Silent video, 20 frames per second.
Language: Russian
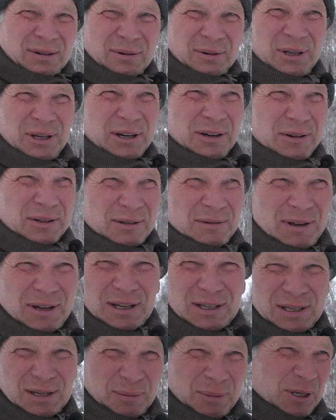У дикого
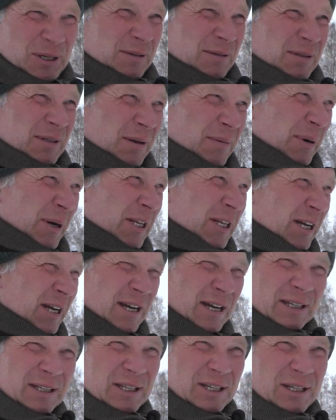зверя семейства
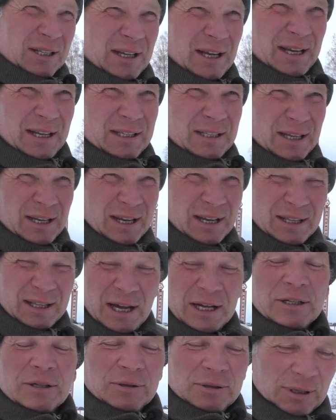собачек начинается,
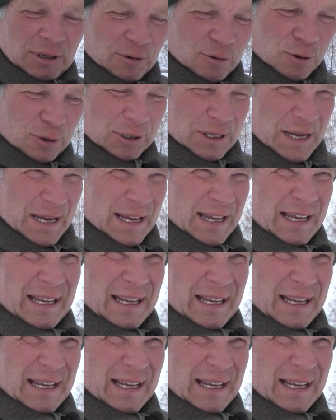начался гон.